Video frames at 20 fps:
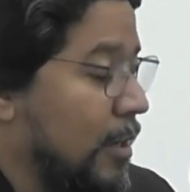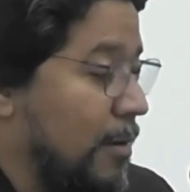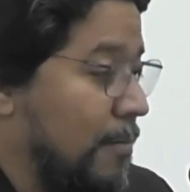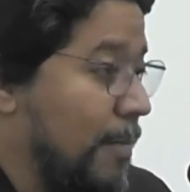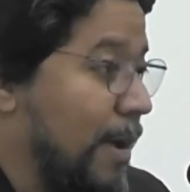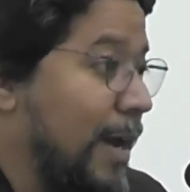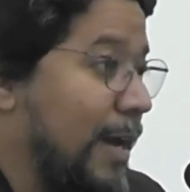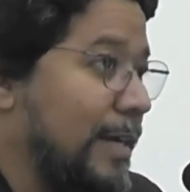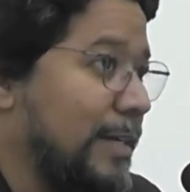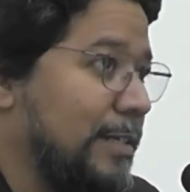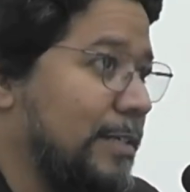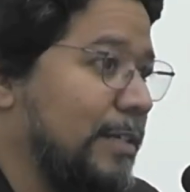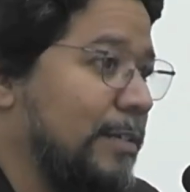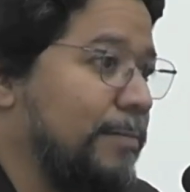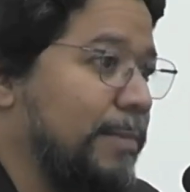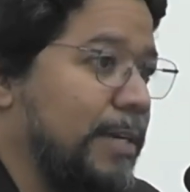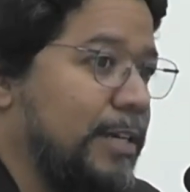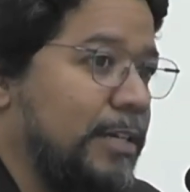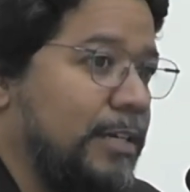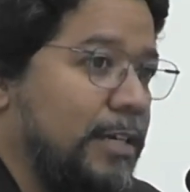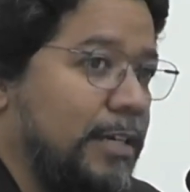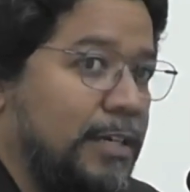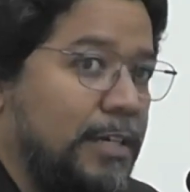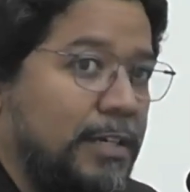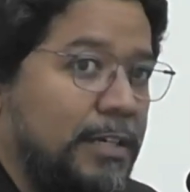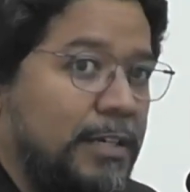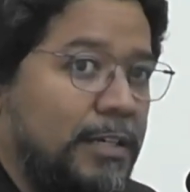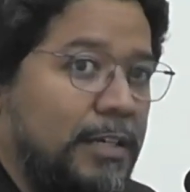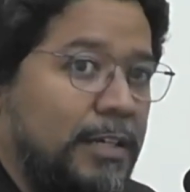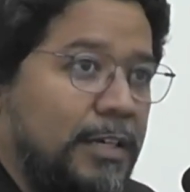Mas também
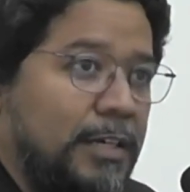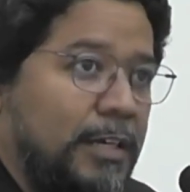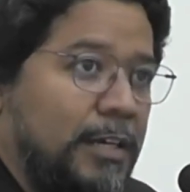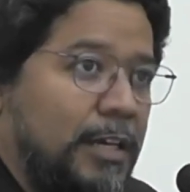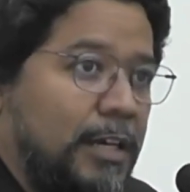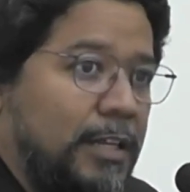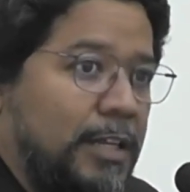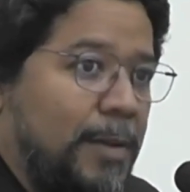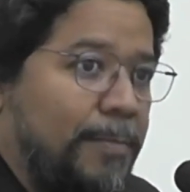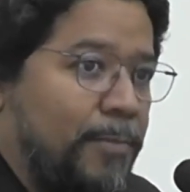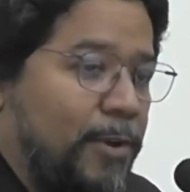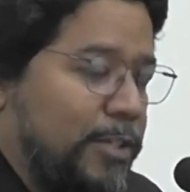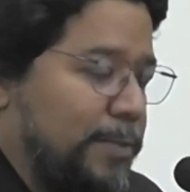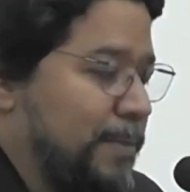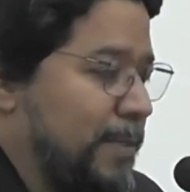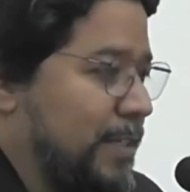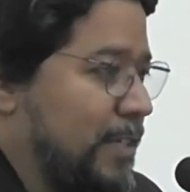que na próxima